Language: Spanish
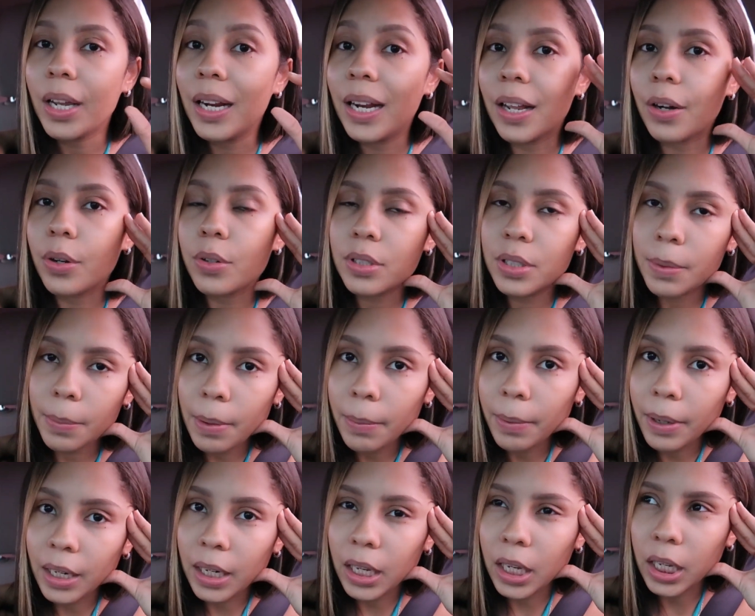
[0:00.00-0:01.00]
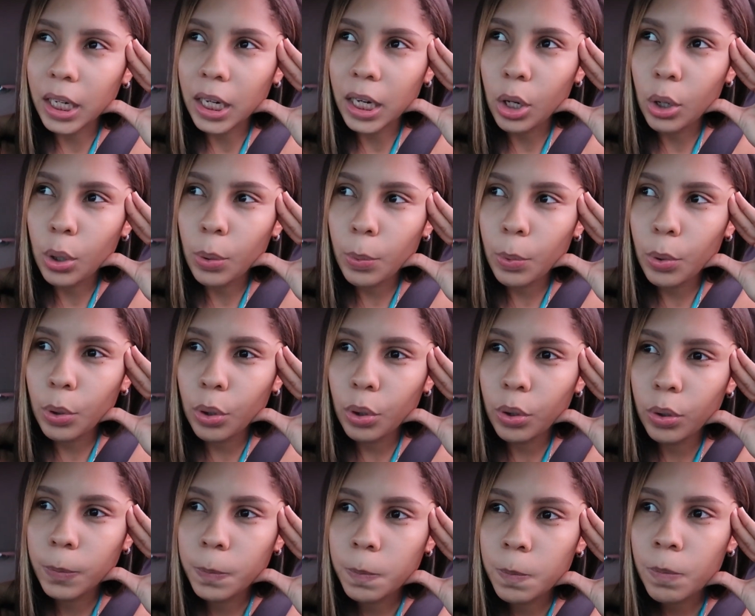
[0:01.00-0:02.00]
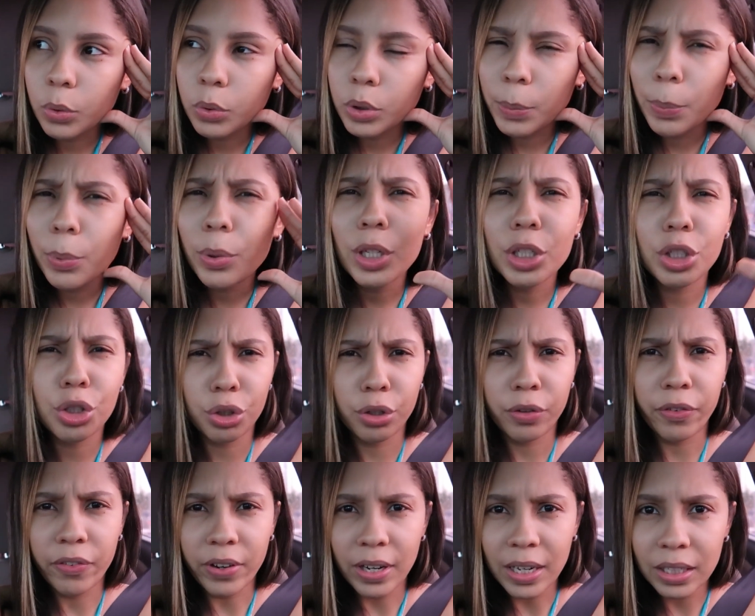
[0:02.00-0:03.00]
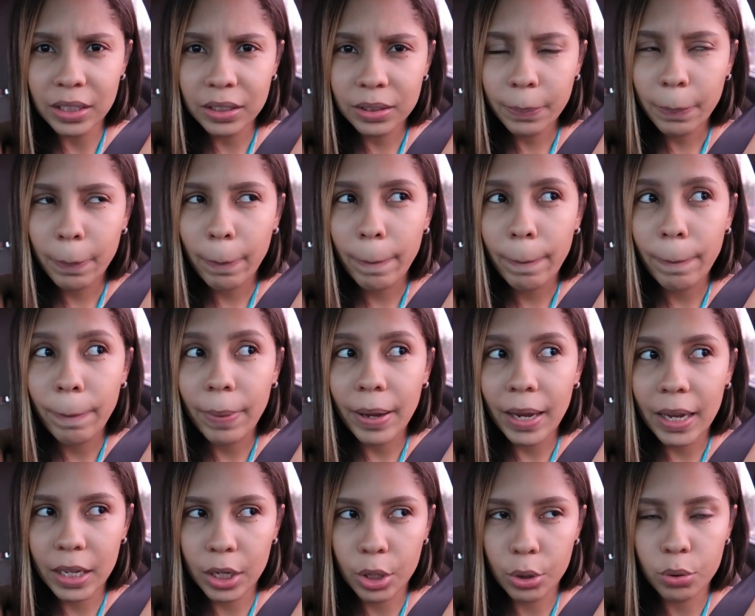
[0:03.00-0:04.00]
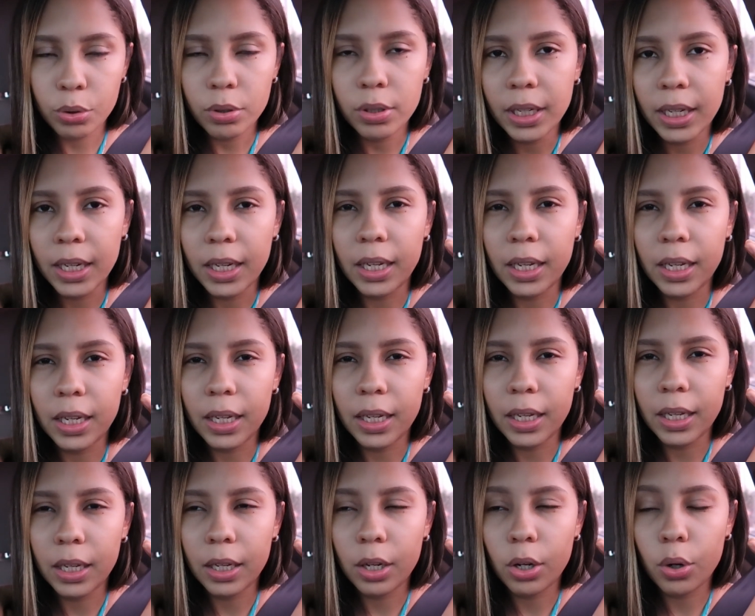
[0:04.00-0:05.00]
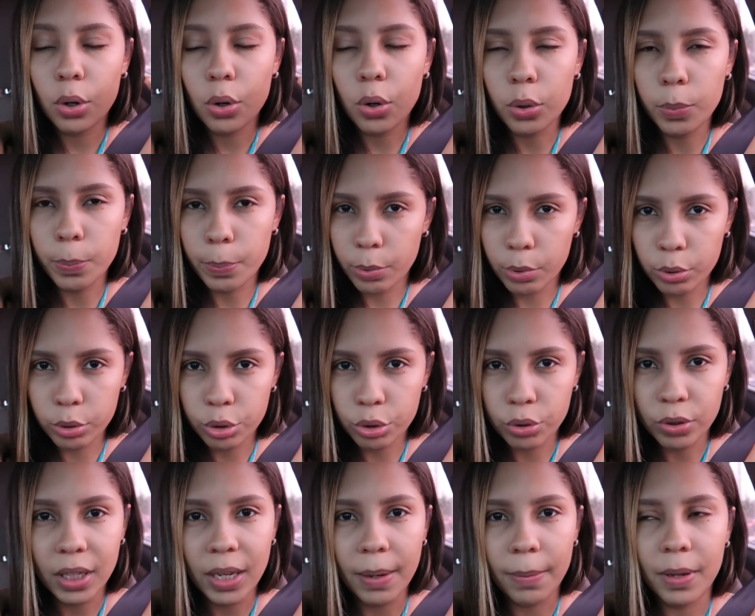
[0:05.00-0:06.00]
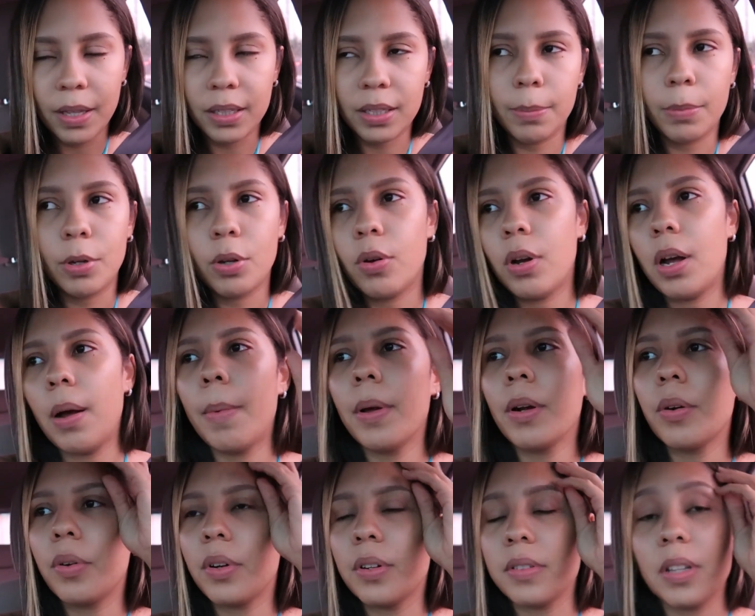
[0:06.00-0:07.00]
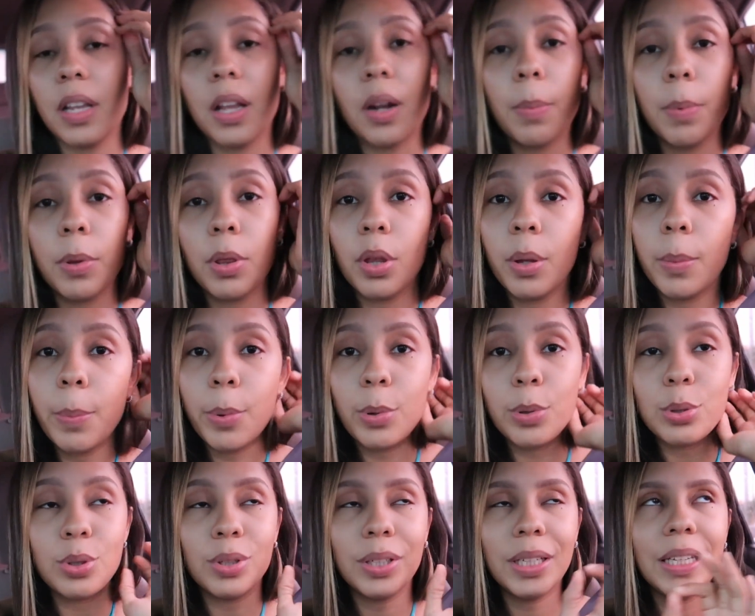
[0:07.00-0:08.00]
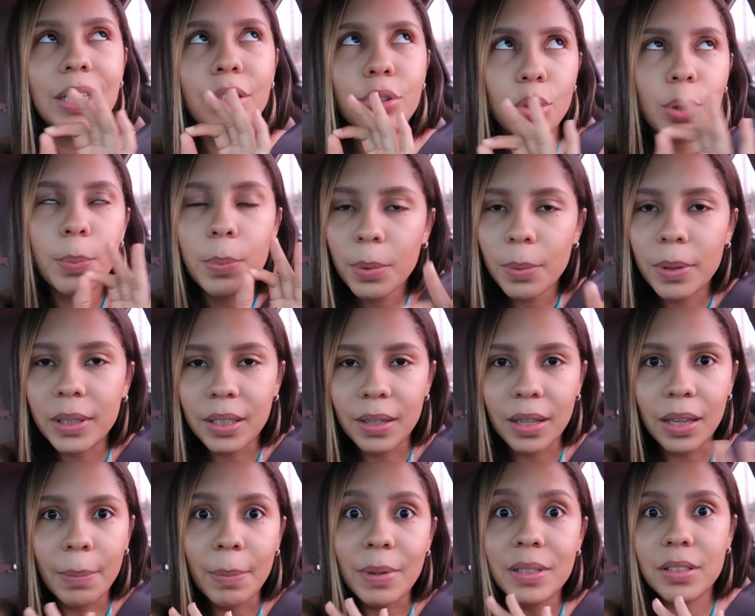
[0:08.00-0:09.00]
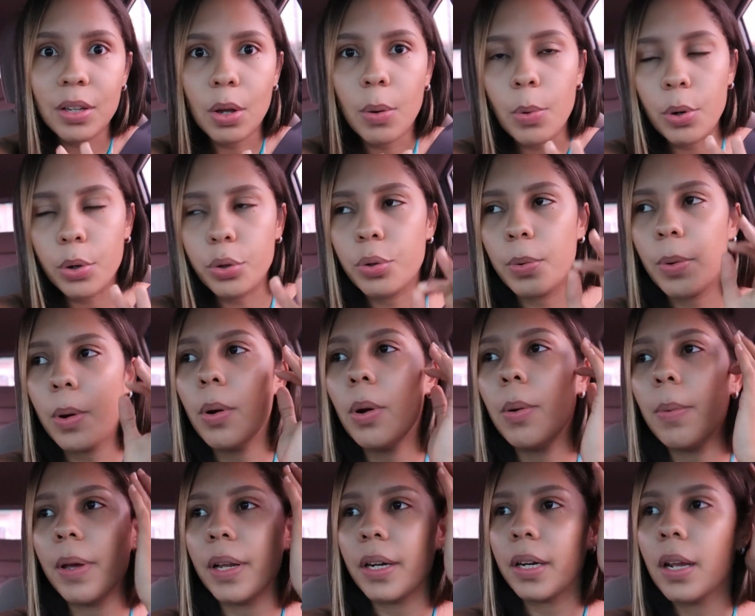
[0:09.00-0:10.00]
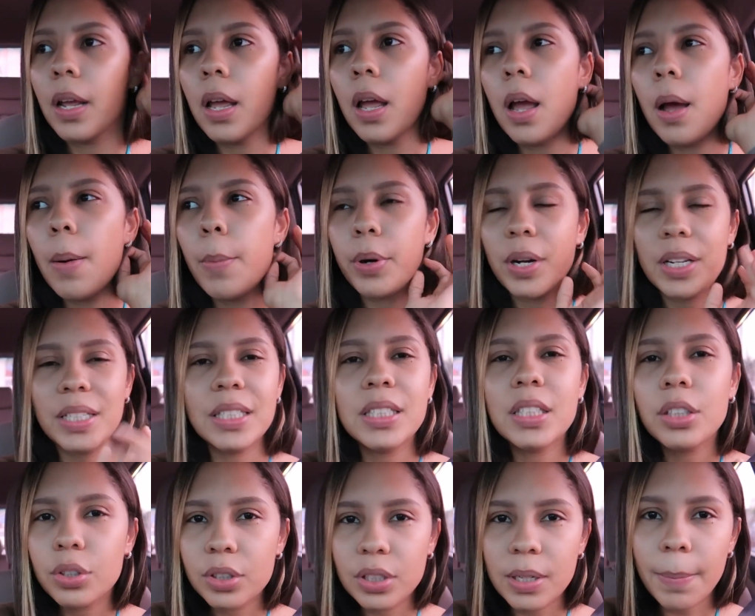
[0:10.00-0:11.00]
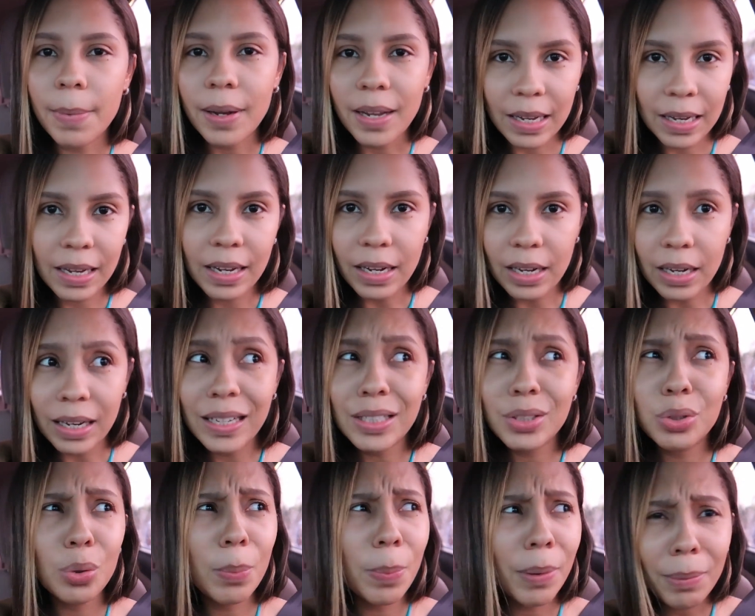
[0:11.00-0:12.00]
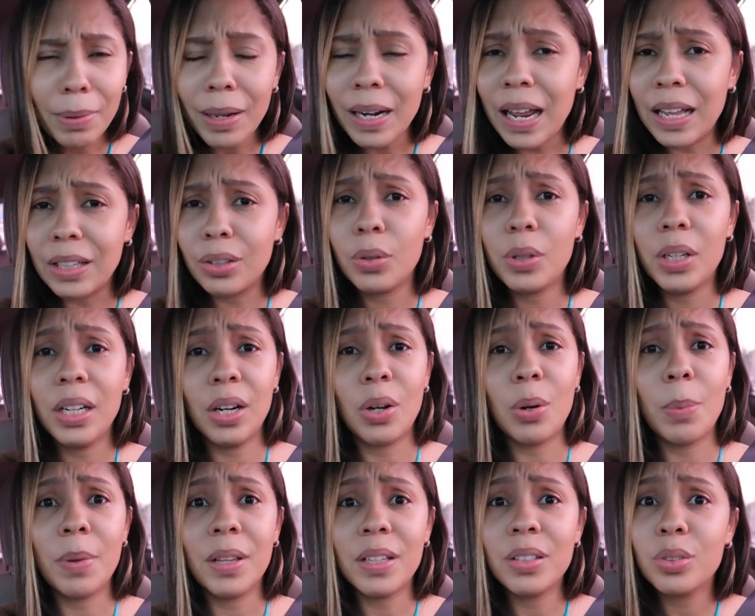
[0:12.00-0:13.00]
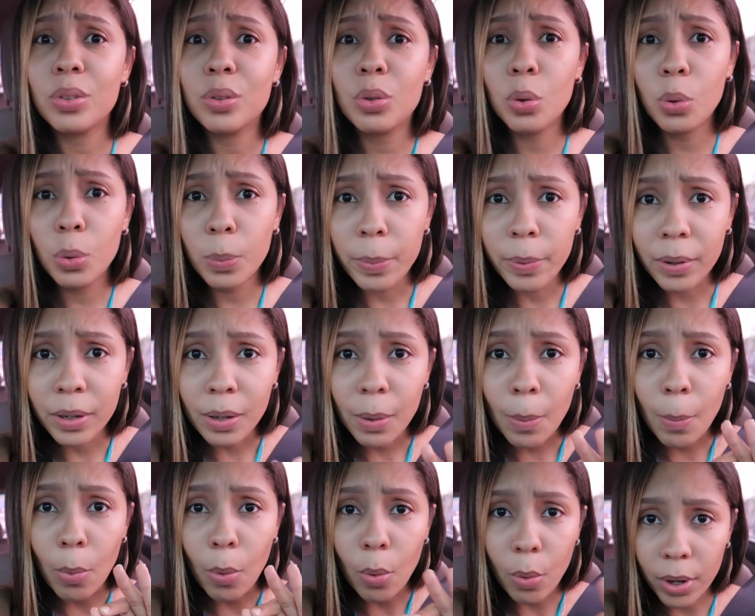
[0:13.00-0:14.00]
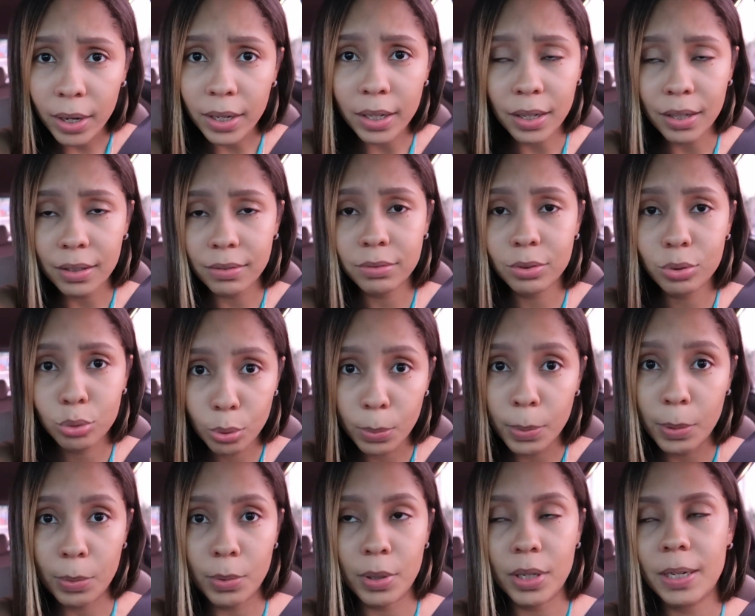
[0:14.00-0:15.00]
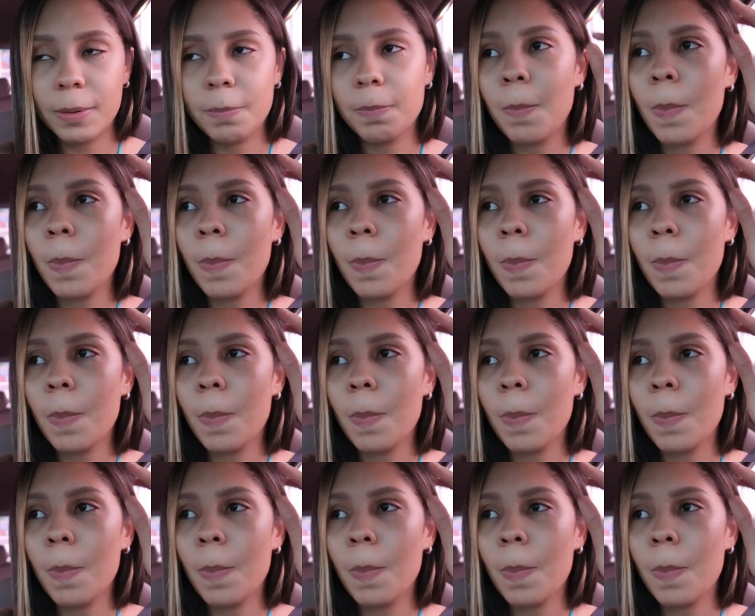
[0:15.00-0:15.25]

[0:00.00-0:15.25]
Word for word: Y el arroz de Mabel era como un tipo de chofán, pero eh, con pollo y había también con camarones, era el pedido de pollo y yo lo probé, estaba demasiado bueno, yo voy a volver porque ese sitio se llama cancán es súper barato y la comida es súper buena, súper buena.